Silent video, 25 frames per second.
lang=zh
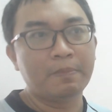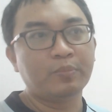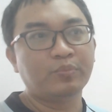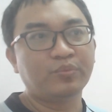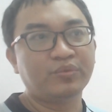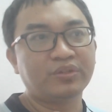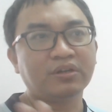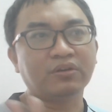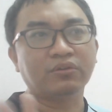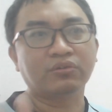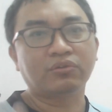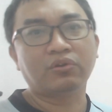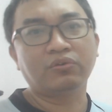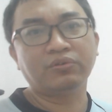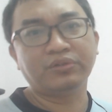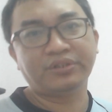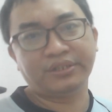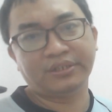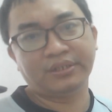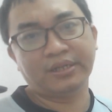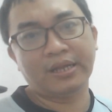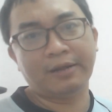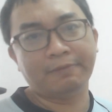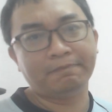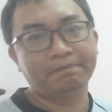这种东西
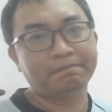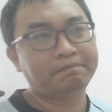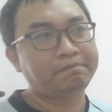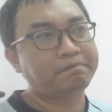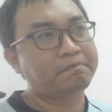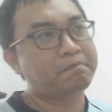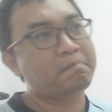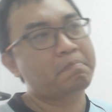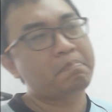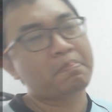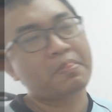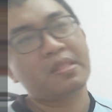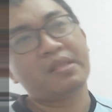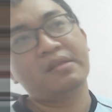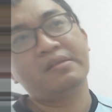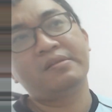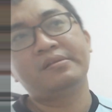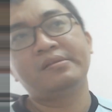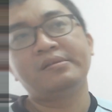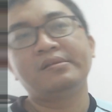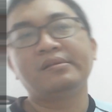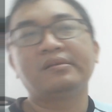呀，各